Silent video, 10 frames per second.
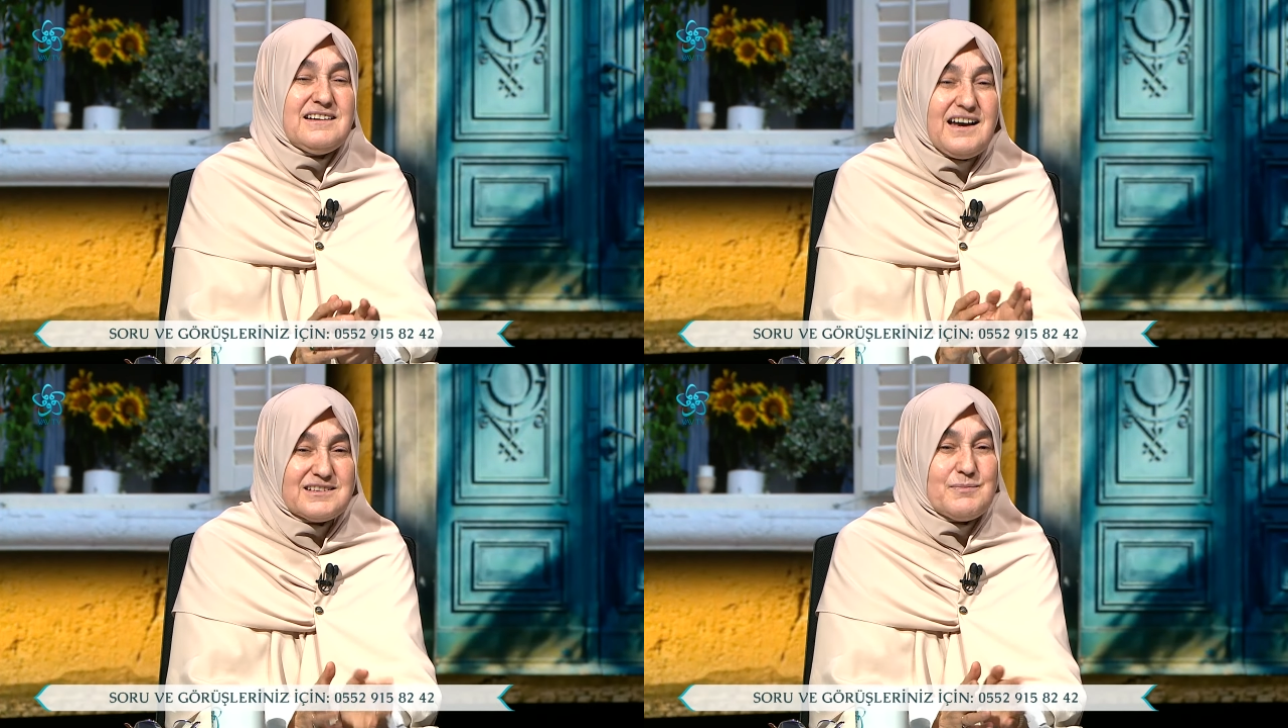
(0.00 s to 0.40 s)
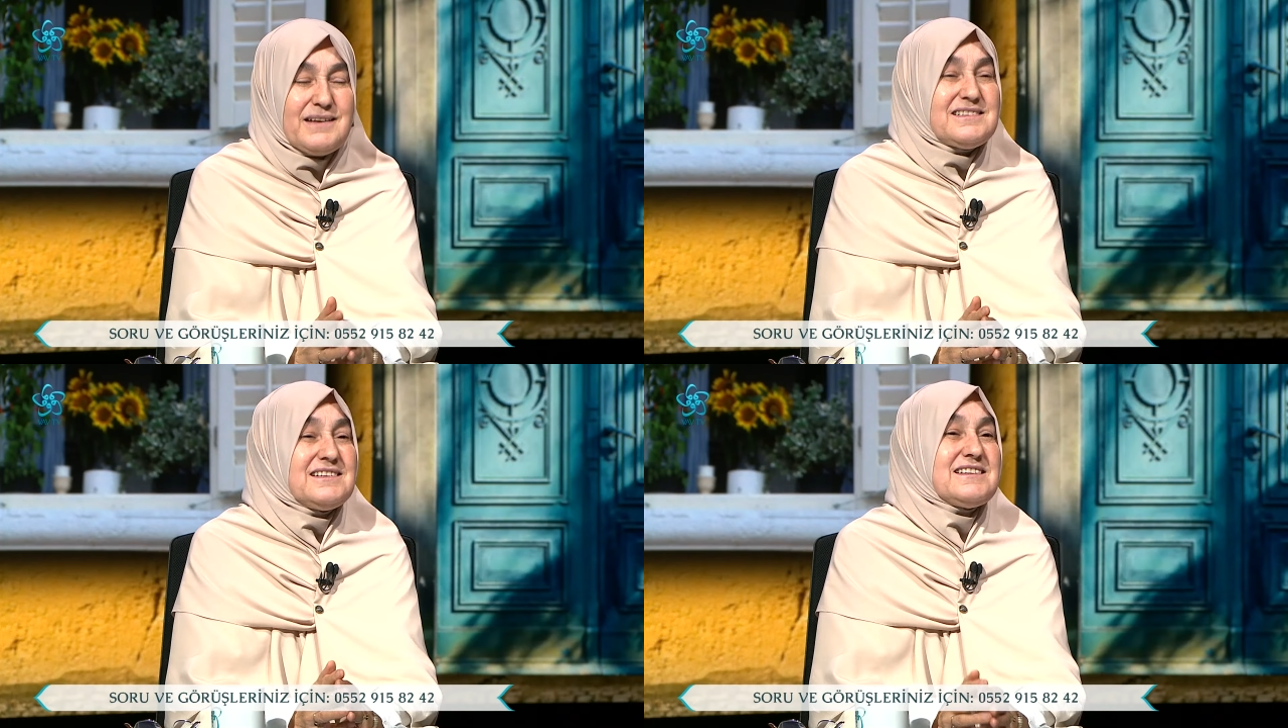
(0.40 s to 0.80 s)
adım
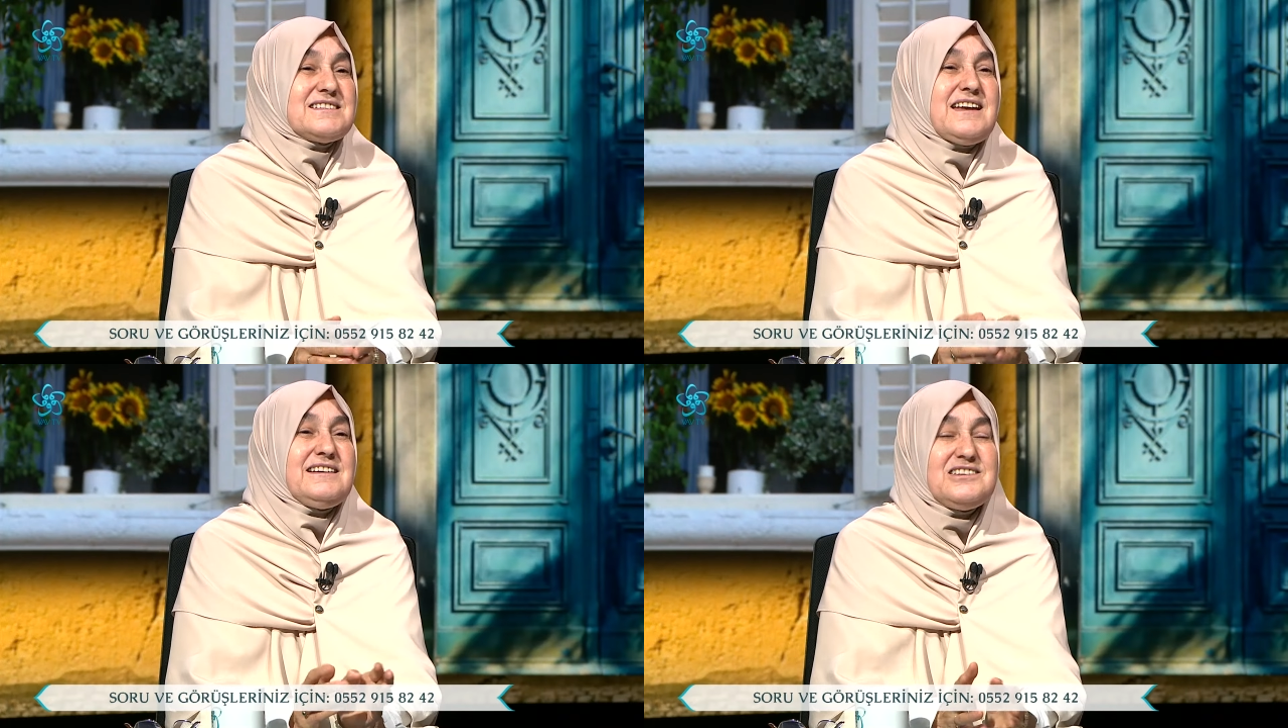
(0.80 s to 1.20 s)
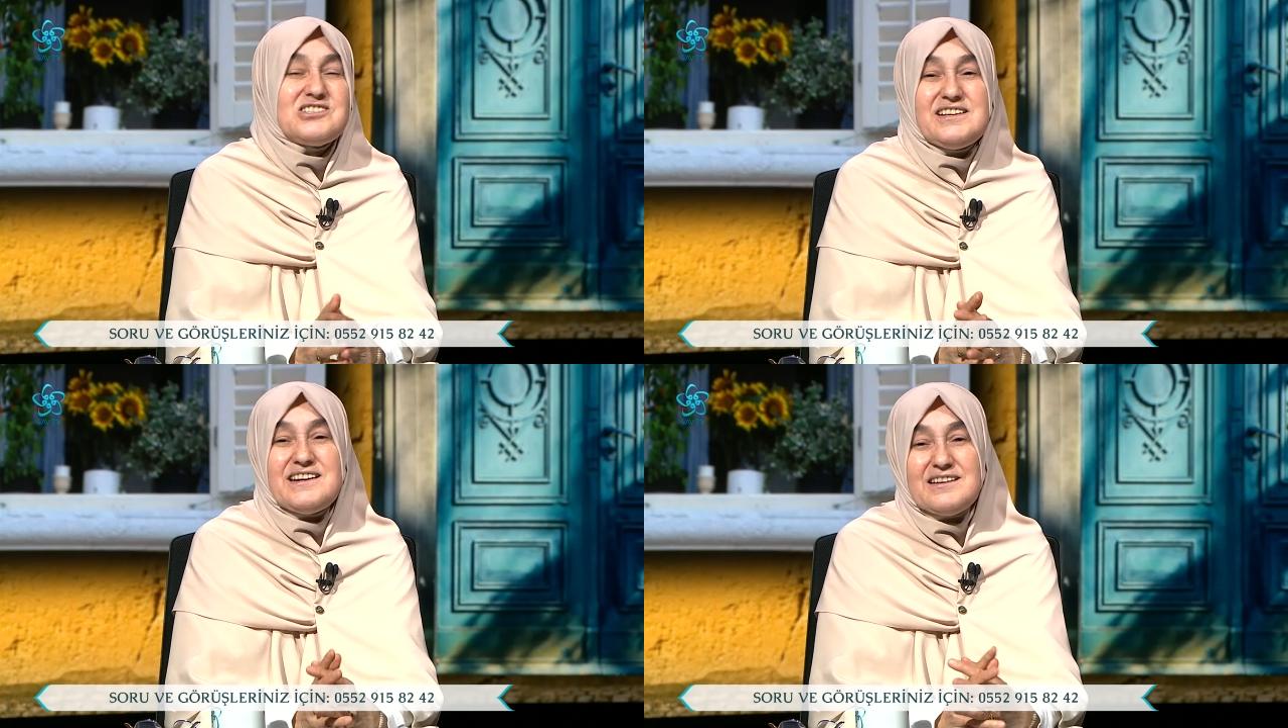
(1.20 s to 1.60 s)
attığınızda,
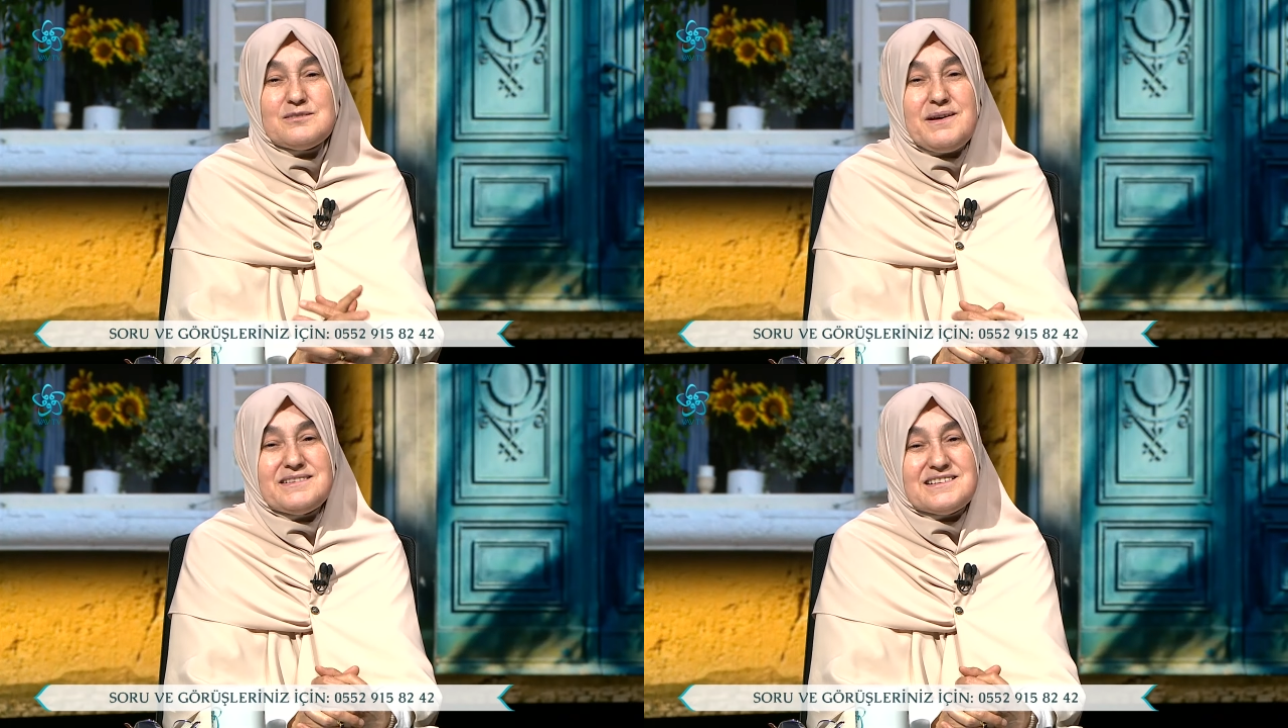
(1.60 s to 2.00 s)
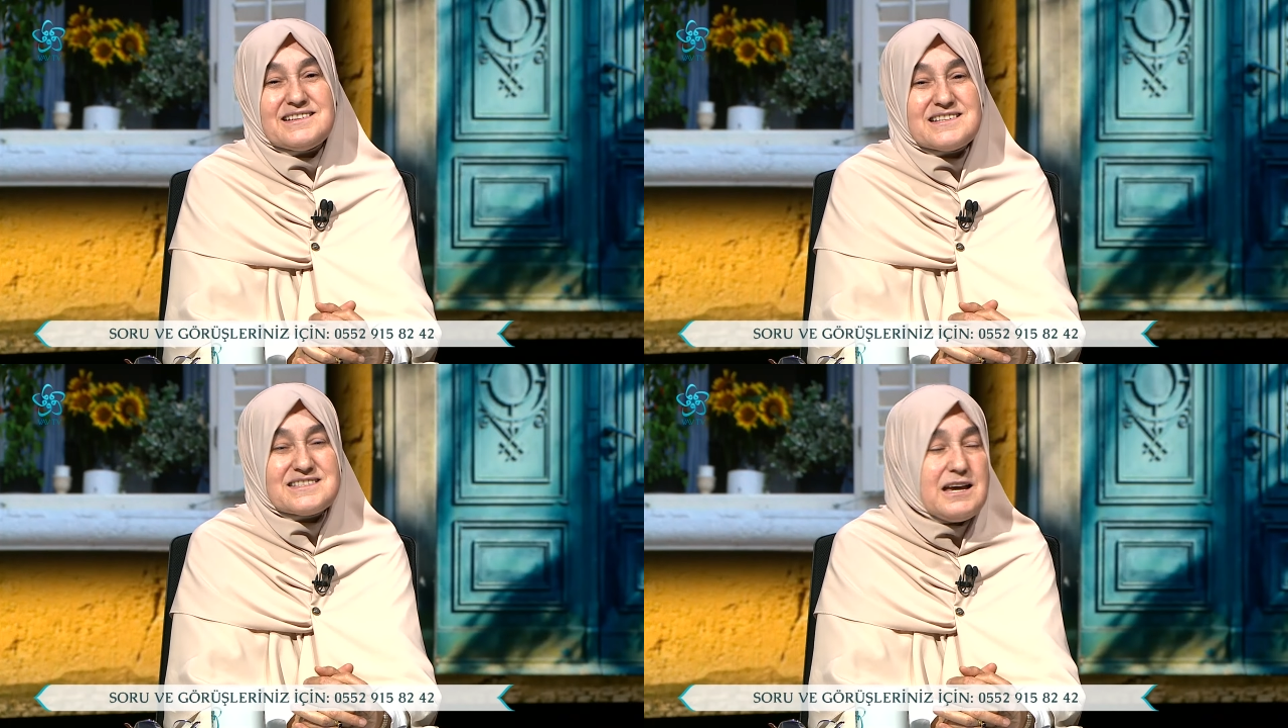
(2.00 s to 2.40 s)
ilişkilere Hı -hı. adım
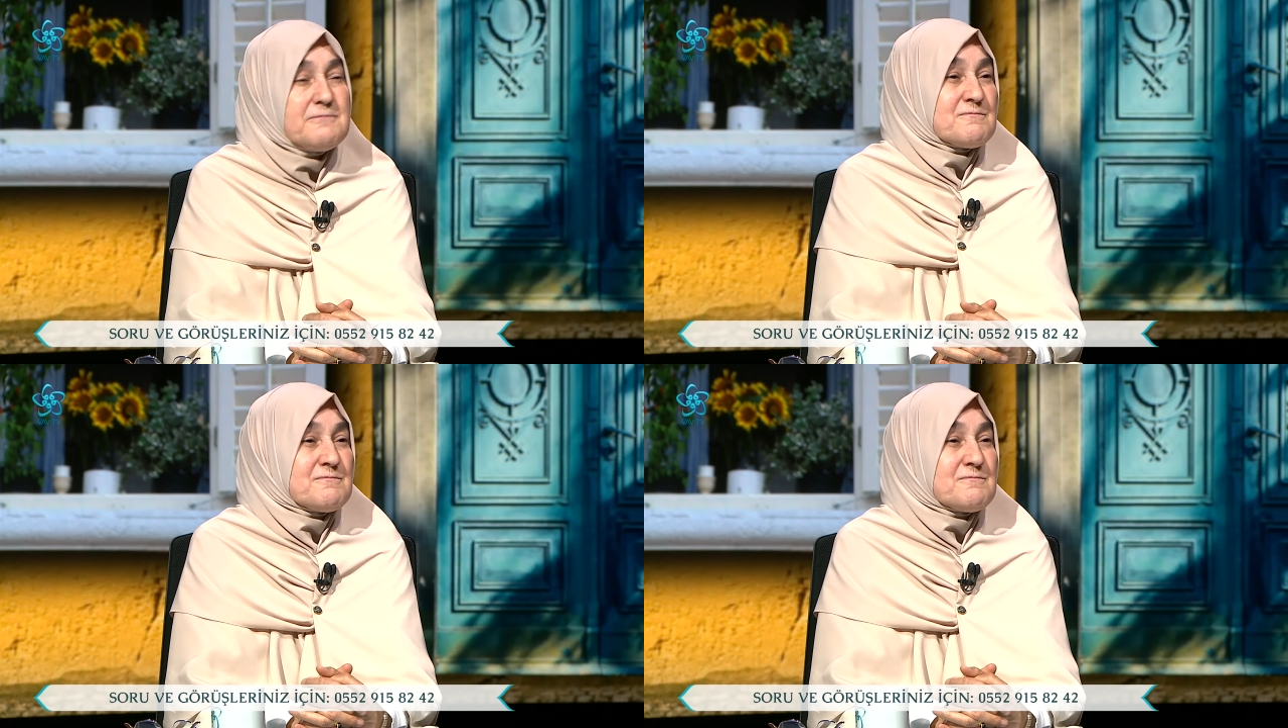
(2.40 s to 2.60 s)
attığınızda